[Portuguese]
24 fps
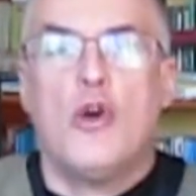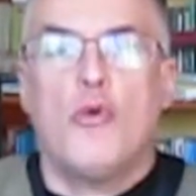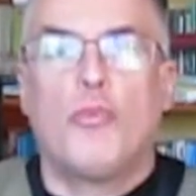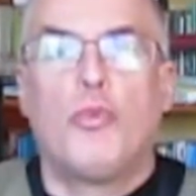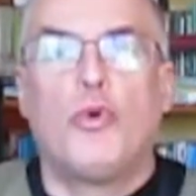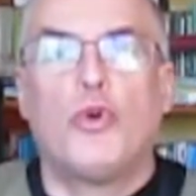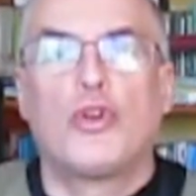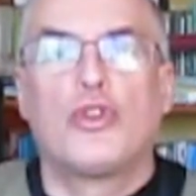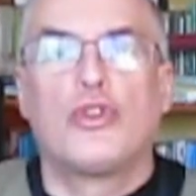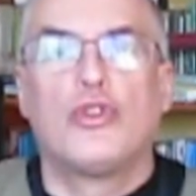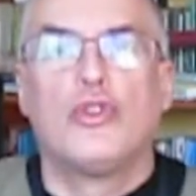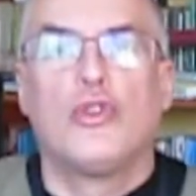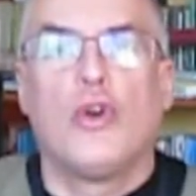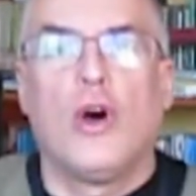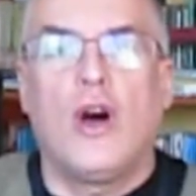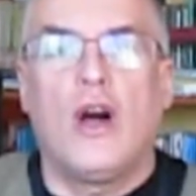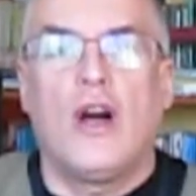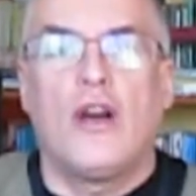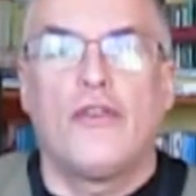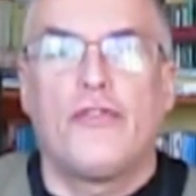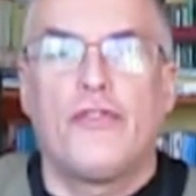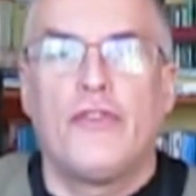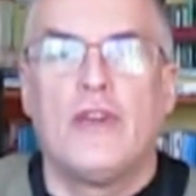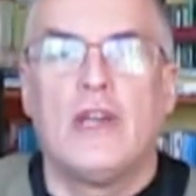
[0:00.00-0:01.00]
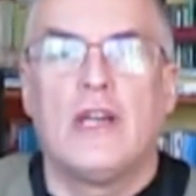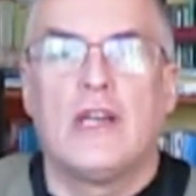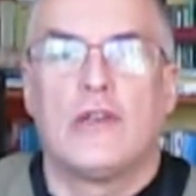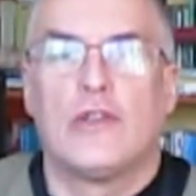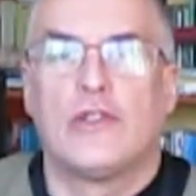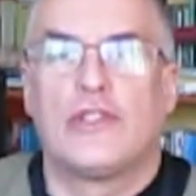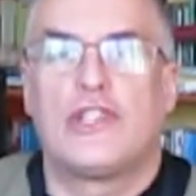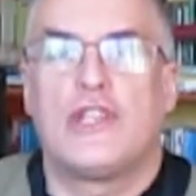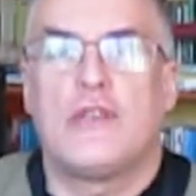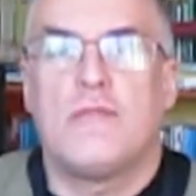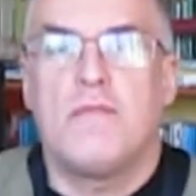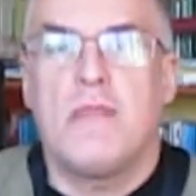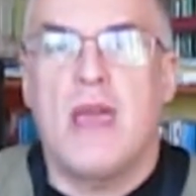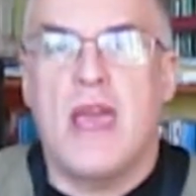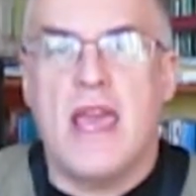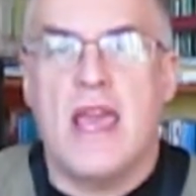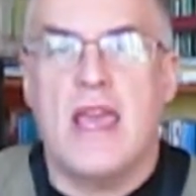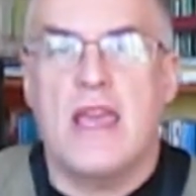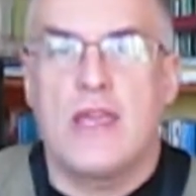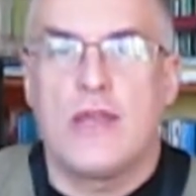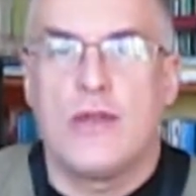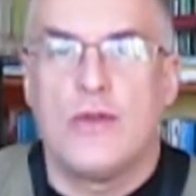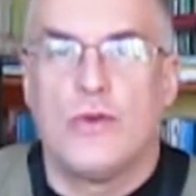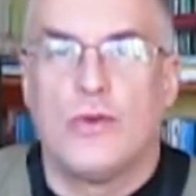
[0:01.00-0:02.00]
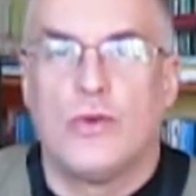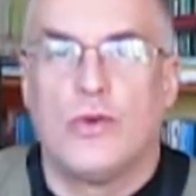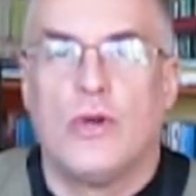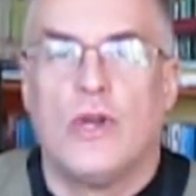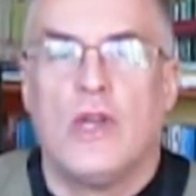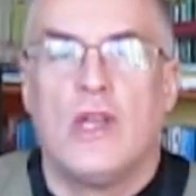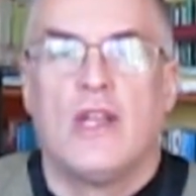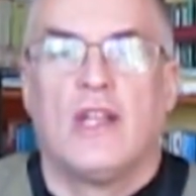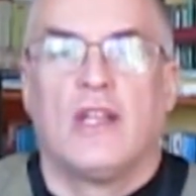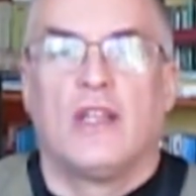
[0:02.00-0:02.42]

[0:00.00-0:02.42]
por nove anos e meio.